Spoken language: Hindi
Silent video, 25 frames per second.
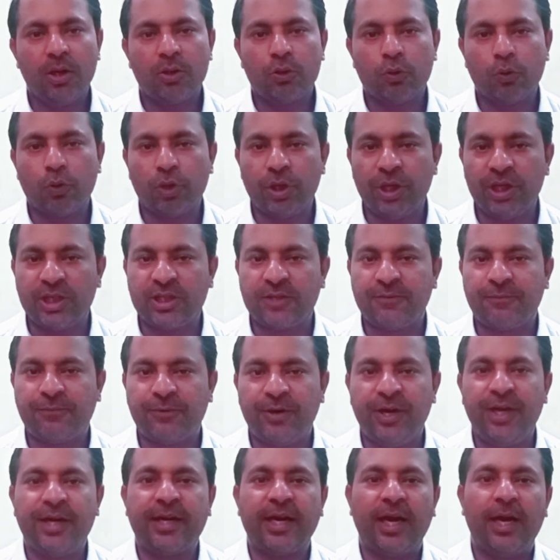तो इस
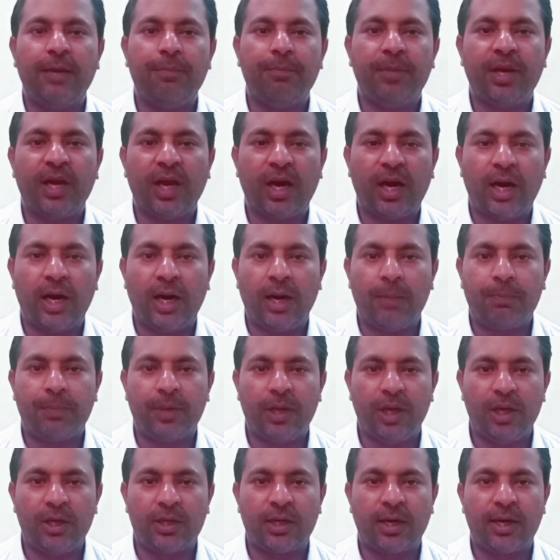फ्री टाइम में
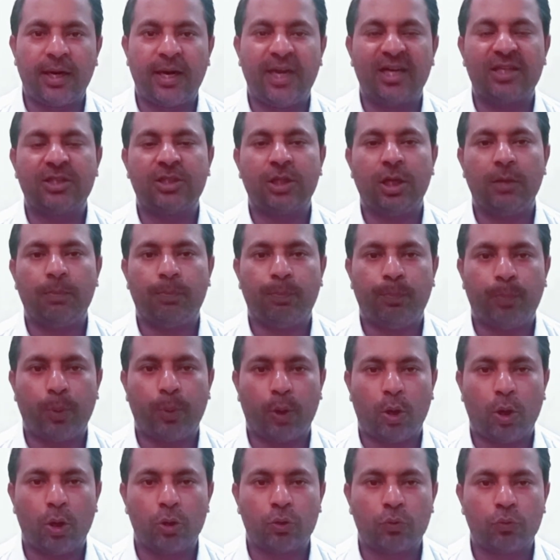आप इंटरनेट से
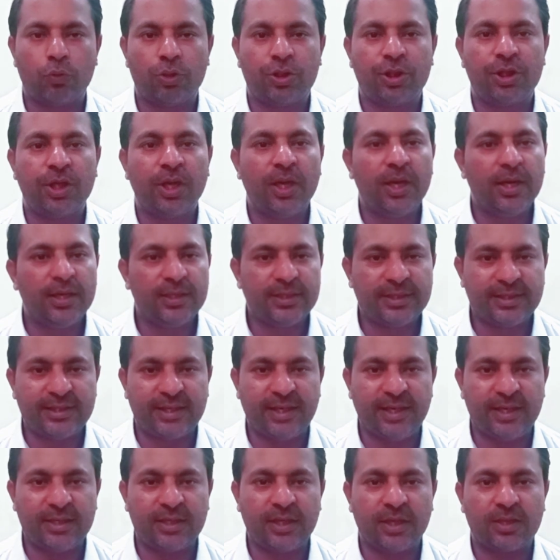बहुत कुछ
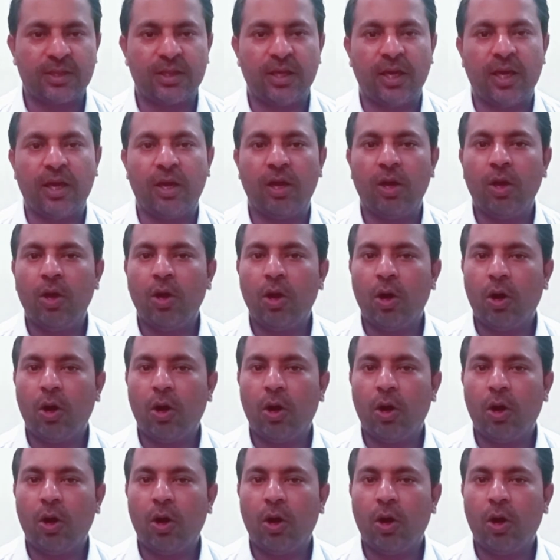सीख सकते हैं